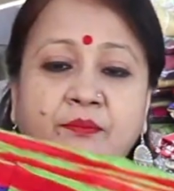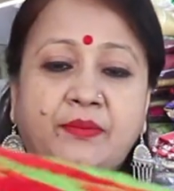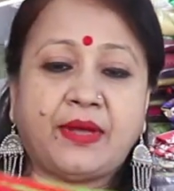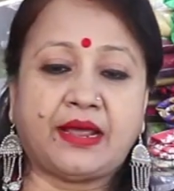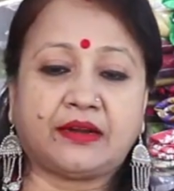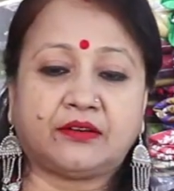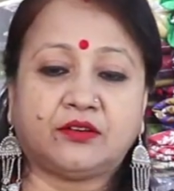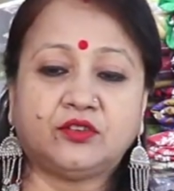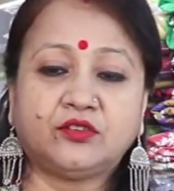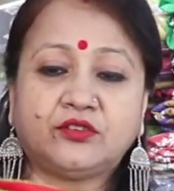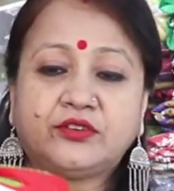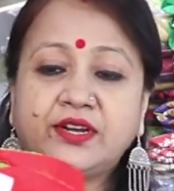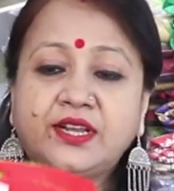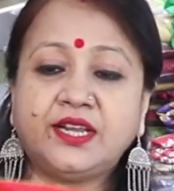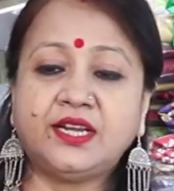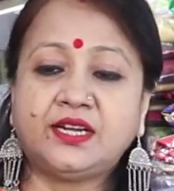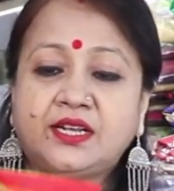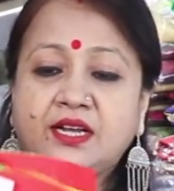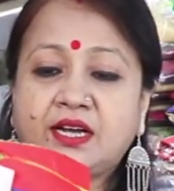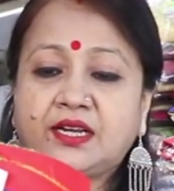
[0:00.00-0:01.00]
প্যারট
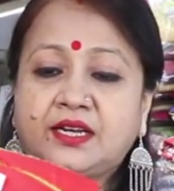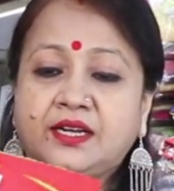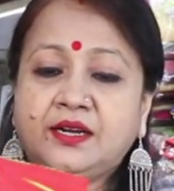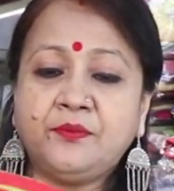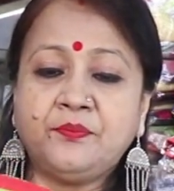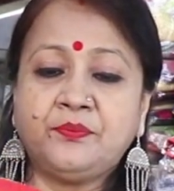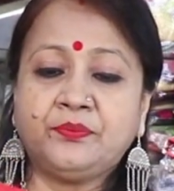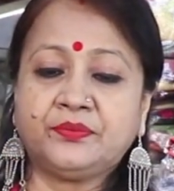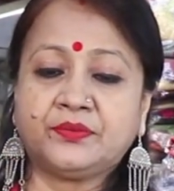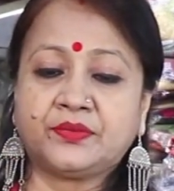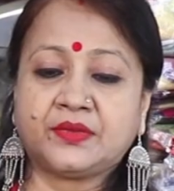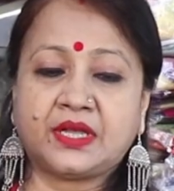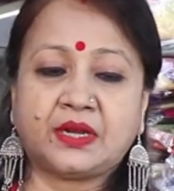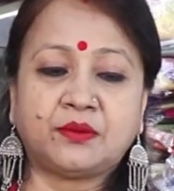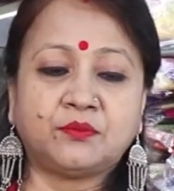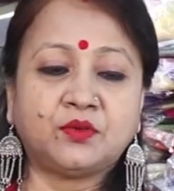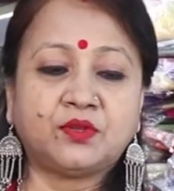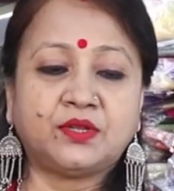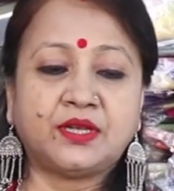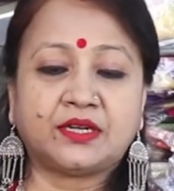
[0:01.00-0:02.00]
গ্রিন কালার
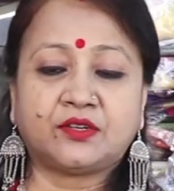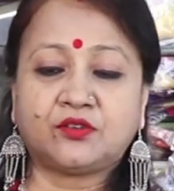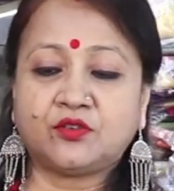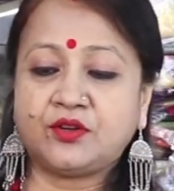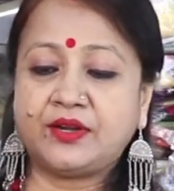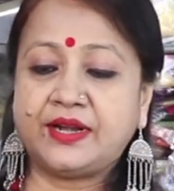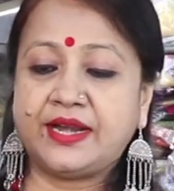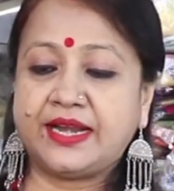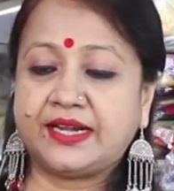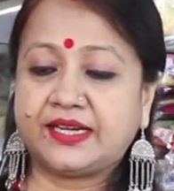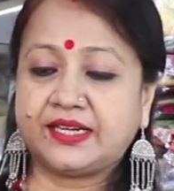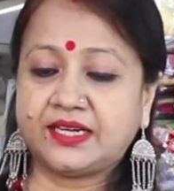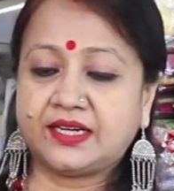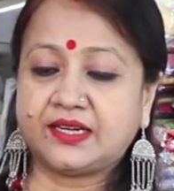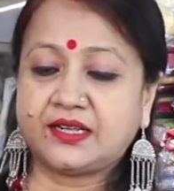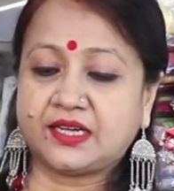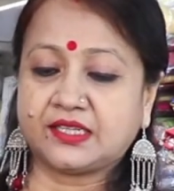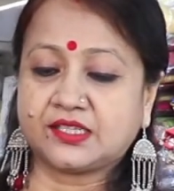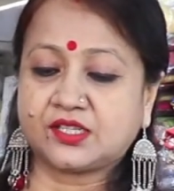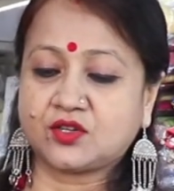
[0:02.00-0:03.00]
তার মধ্যে একটু নেটের
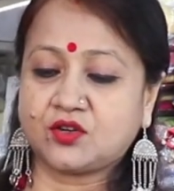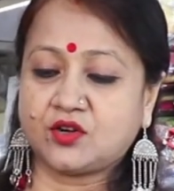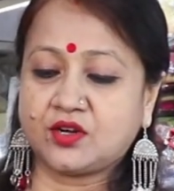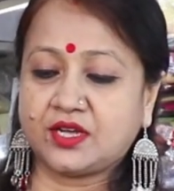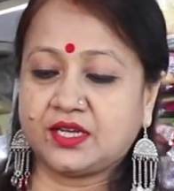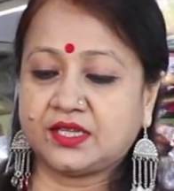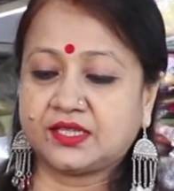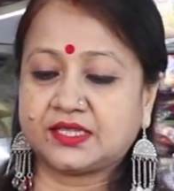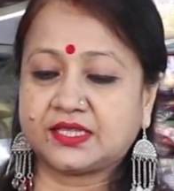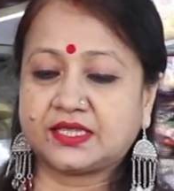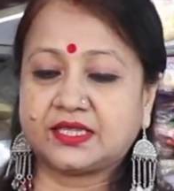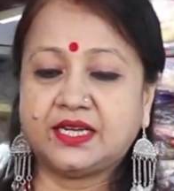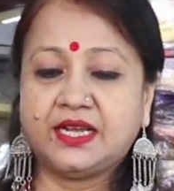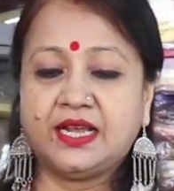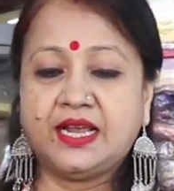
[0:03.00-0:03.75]
কাজ করা আছে